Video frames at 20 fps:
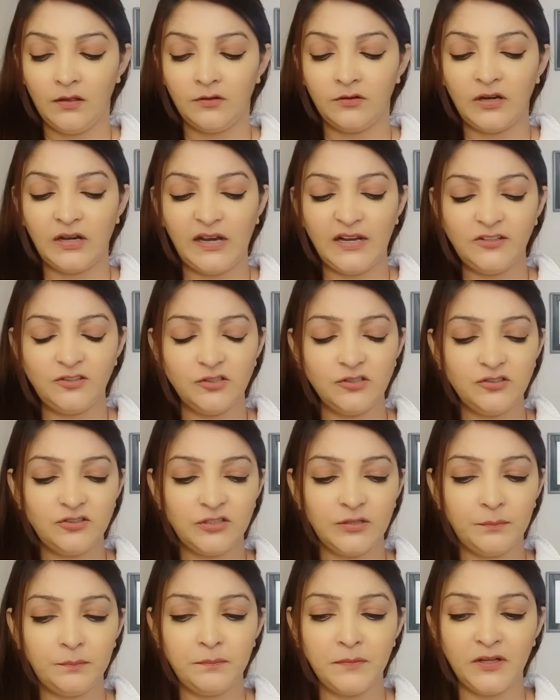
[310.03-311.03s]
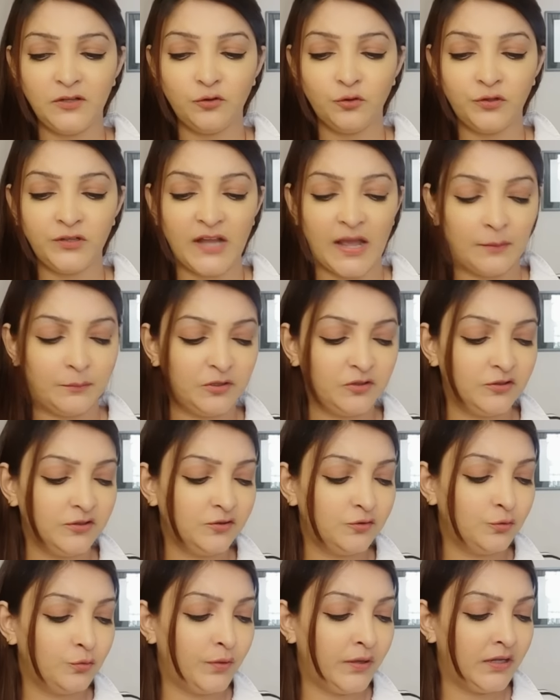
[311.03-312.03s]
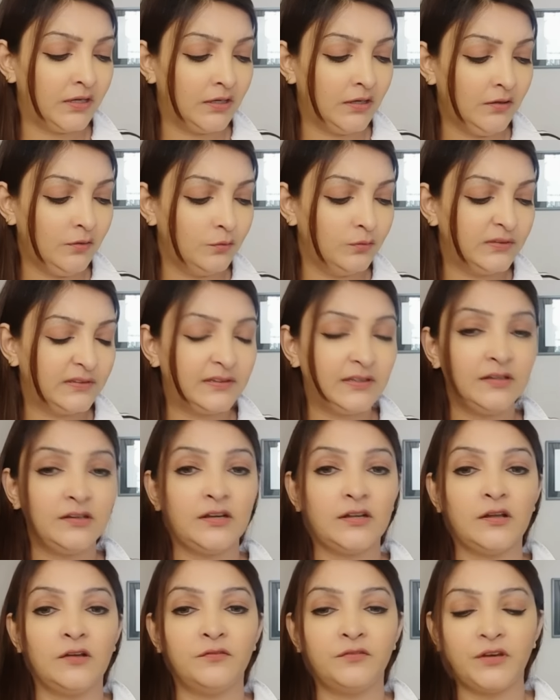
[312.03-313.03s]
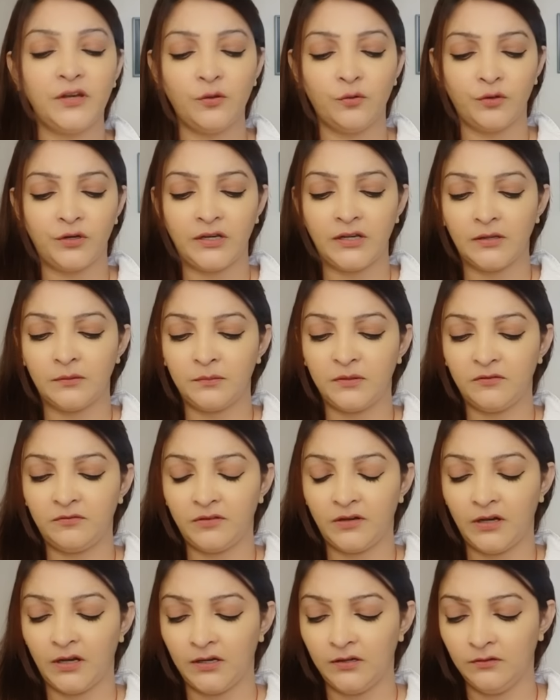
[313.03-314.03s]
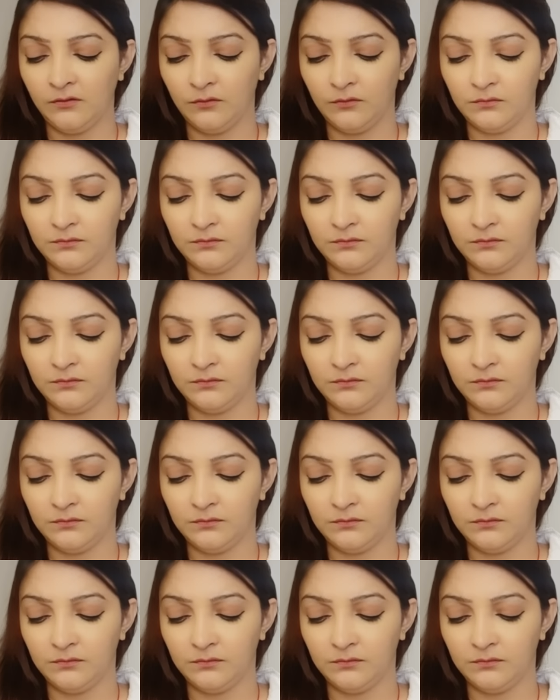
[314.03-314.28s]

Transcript: रिलेशनशिप हम्म, में जो डैमेजेस हुए हैं ना उससे रिकवरी हो रही है अभी फ़िलहाल